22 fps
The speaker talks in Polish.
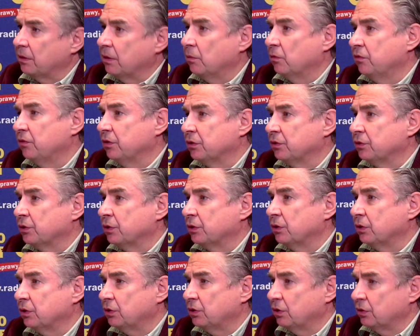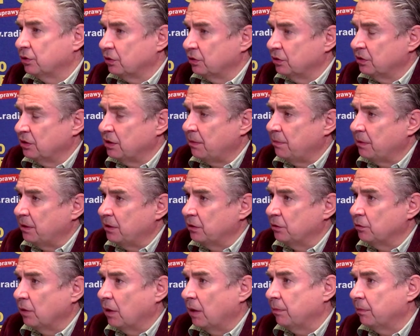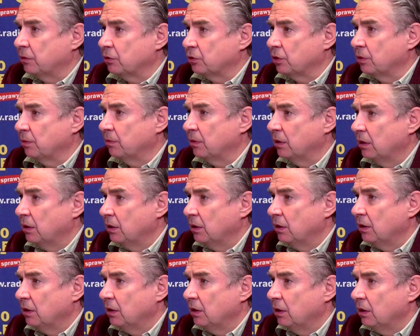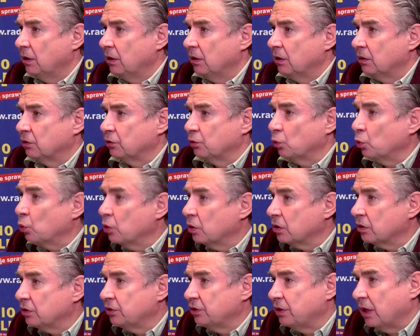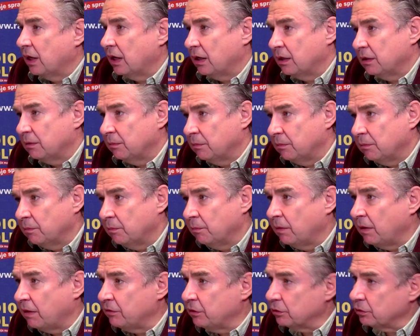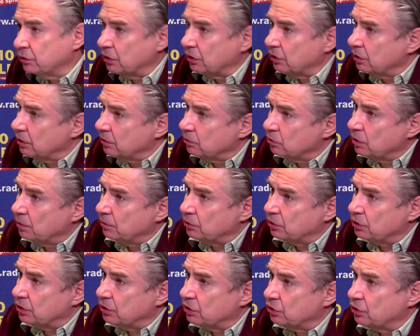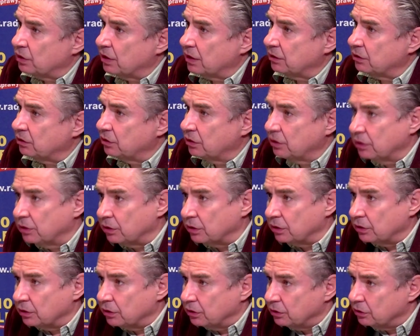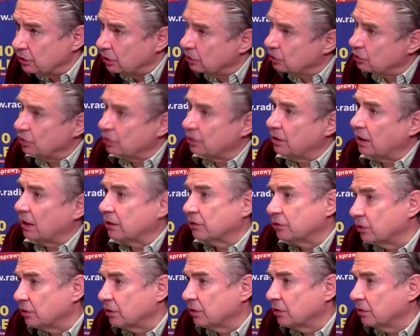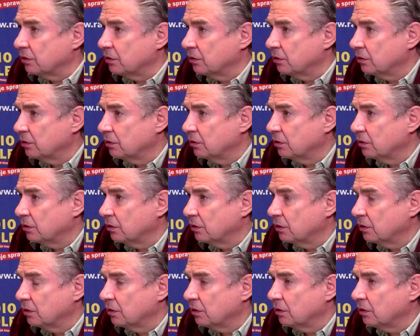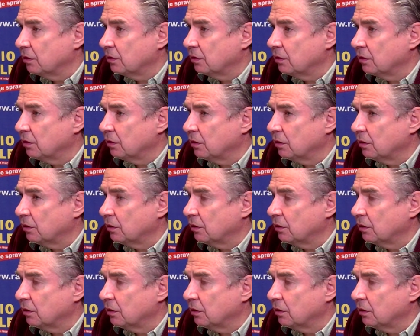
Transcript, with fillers: mówiąc, że gdzieś się coś zapaliło, a po czym z ukrycia bawią się tym, że przyjeżdżacie i, i się krzątacie. Szczerze mówiąc, y, teraz